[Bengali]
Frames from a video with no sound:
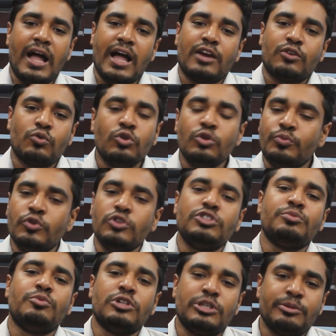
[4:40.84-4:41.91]
আর কোনো
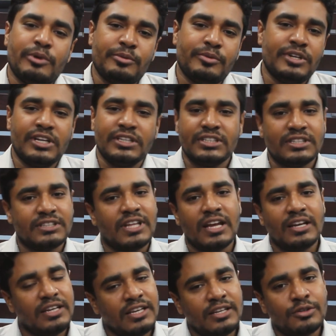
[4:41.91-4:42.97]
পুরুষই বলতে পারবে না যে তার
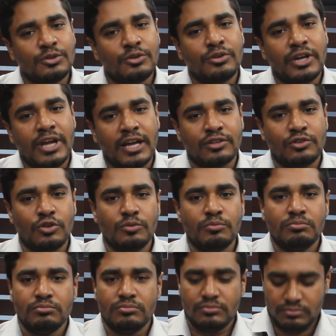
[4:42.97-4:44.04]
লিঙ্গ একদম
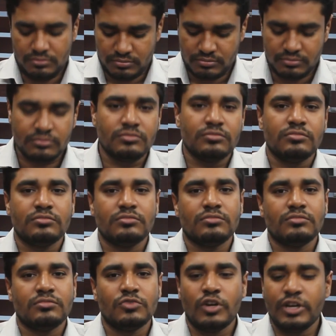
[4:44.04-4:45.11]

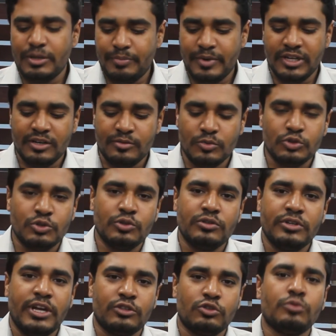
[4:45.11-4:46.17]
ধরনের পেনের মতো
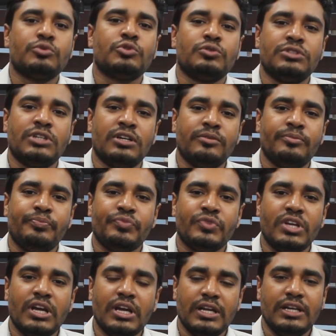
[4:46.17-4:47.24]
একদম সোজা
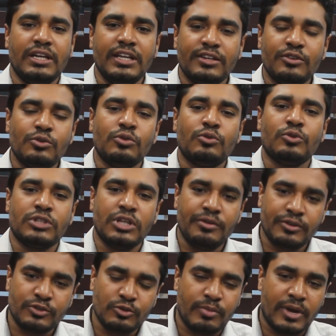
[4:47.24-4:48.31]
লিঙ্গ কোথাও
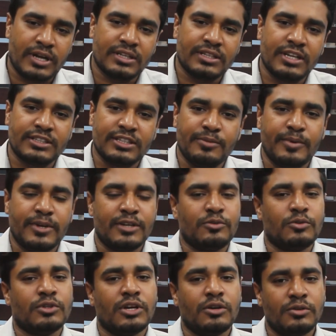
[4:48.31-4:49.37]
একটু বাঁকা থাকতে পারে
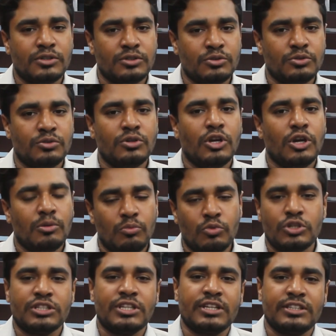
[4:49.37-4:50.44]
কোথাও একটু
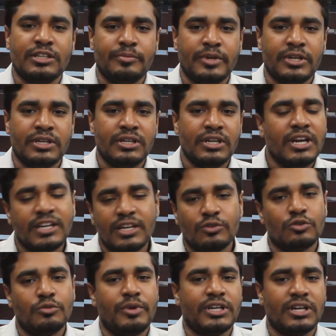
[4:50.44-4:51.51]
মোটা থাকতে পারে এটা
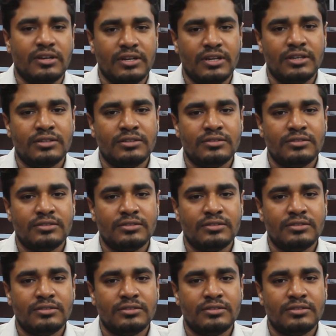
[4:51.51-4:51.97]
কোনো ম্যাটার না